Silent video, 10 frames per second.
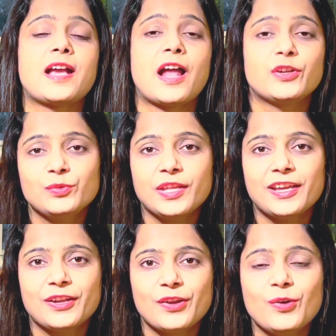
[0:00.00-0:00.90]
कार्टून देख
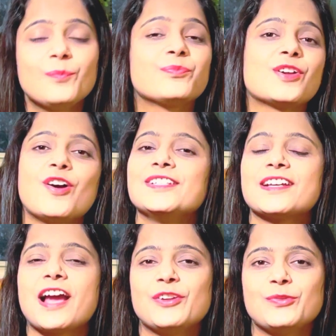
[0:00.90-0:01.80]
रहे हो कौन सा
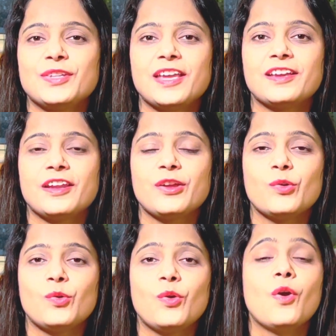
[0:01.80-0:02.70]
कार्टून देख रहे
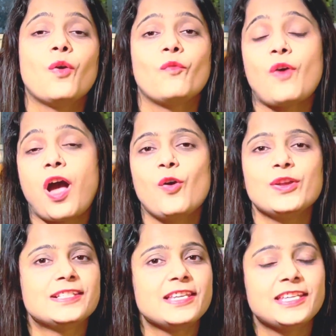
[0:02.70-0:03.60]
हो वाओ
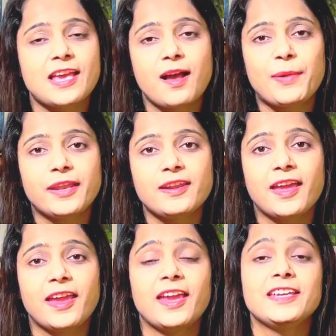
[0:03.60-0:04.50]
इसने क्या पहना
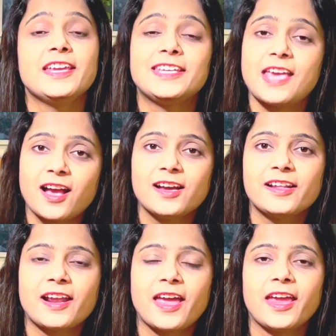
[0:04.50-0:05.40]
है ये क्या कर
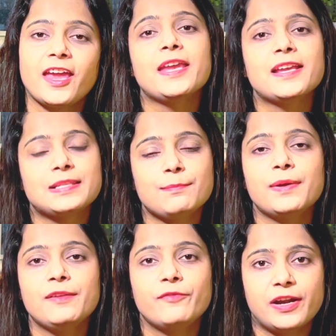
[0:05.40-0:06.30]
रहा है एक
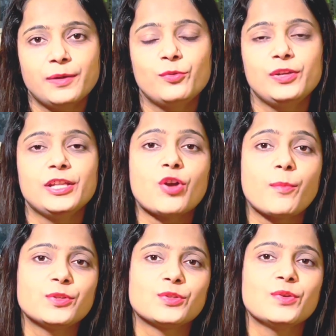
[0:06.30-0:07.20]
सिंपल वर्ड बोले तो आप
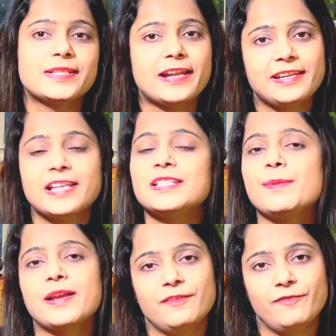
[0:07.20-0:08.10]
उसको सेंटेंस
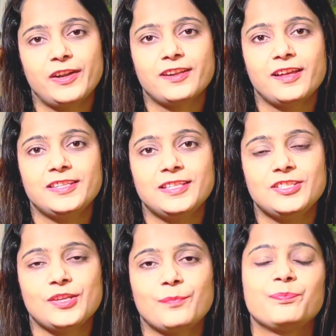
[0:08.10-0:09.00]
में कन्वर्ट कर
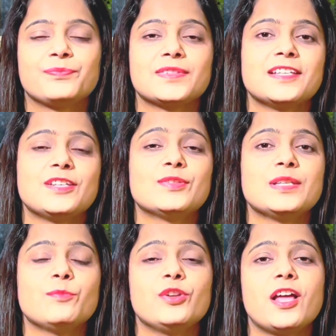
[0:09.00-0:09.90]
दीजिए जैसे उसने
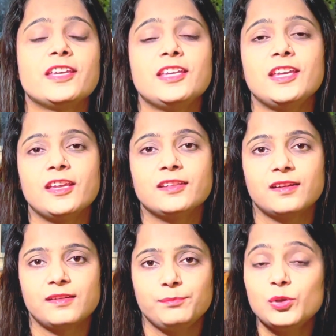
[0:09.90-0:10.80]
बोला कि ये
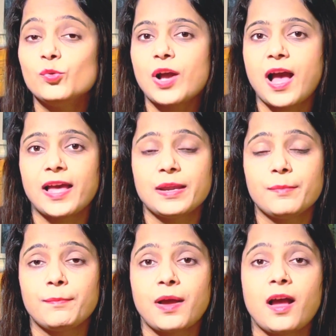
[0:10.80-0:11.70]
ब्लू कार है
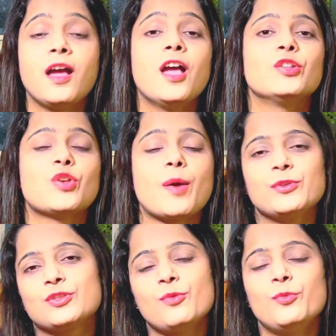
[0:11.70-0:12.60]
मम्मा तो आप
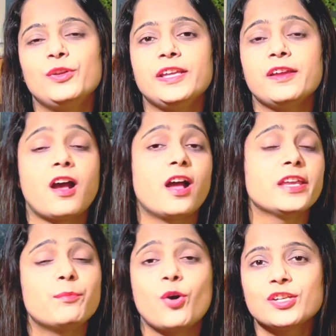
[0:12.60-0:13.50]
उसको बोलिए हाँ
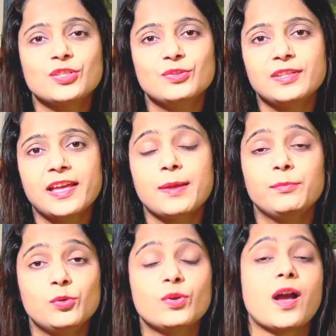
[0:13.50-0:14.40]
ये बहुत सुंदर है
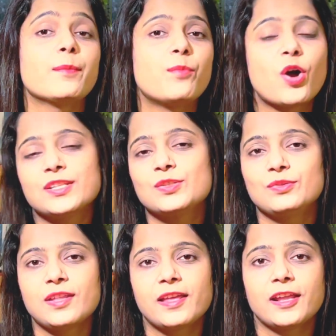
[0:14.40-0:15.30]
ब्लू कार बहुत
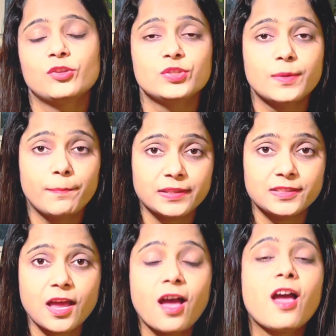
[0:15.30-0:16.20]
सुंदर है तो जब
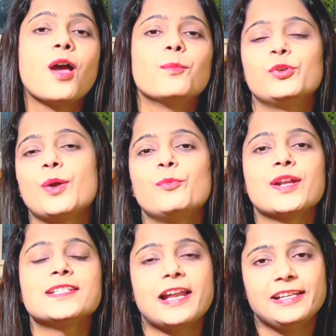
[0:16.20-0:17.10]
बच्चा पूरा पूरा
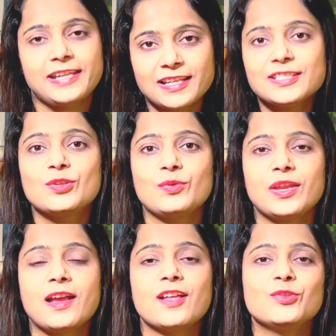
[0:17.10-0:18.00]
सेंटेंस
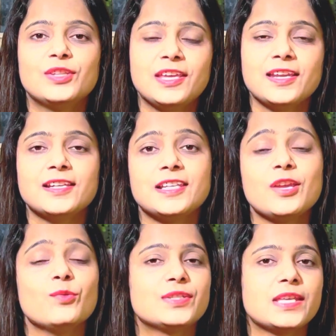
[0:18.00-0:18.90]
सुनेगा तो धीरे से
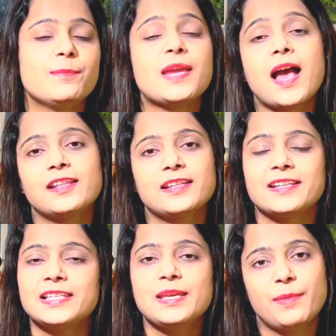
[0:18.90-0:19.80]
उसकी भी आदत
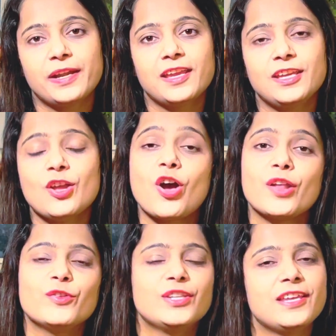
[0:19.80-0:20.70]
ऐसी ही पड़ेगी और
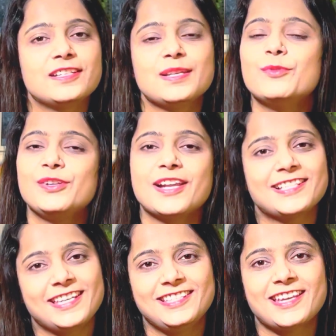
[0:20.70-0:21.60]
वो धीरे से बोलना
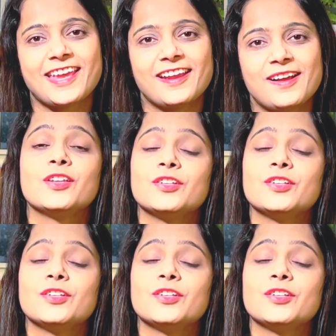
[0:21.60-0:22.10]
सीख जाएगा